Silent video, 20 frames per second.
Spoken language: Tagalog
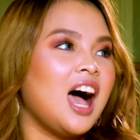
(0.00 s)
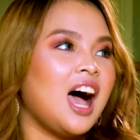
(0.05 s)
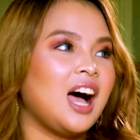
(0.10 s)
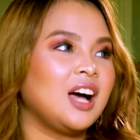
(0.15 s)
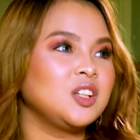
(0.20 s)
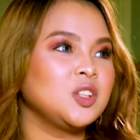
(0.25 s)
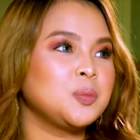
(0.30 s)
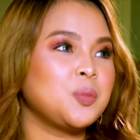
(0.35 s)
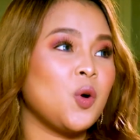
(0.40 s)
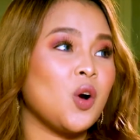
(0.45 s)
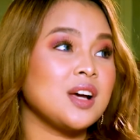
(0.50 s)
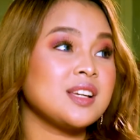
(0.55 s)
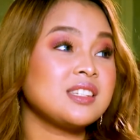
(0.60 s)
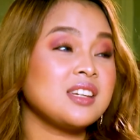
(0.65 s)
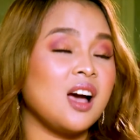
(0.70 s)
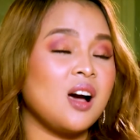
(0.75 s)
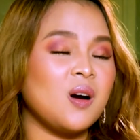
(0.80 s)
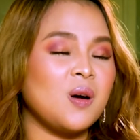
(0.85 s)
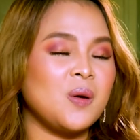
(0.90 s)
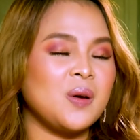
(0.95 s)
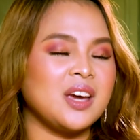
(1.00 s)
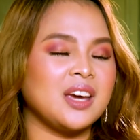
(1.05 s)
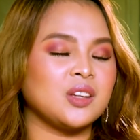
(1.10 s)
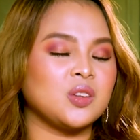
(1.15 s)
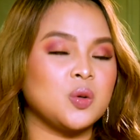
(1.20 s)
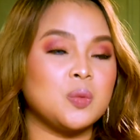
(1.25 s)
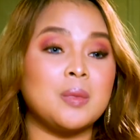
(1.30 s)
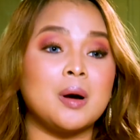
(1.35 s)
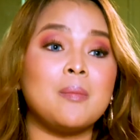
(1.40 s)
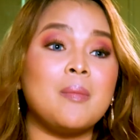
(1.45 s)
Ano po kasi ako eh,
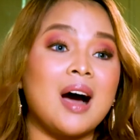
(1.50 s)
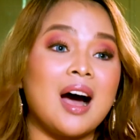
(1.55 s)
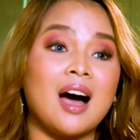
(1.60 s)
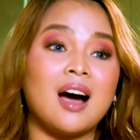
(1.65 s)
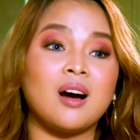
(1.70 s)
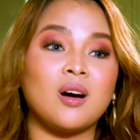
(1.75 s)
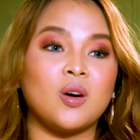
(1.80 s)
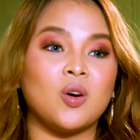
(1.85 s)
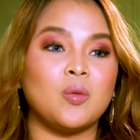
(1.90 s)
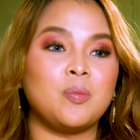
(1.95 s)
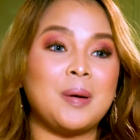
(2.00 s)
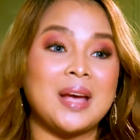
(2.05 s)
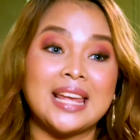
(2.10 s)
tumaba ako.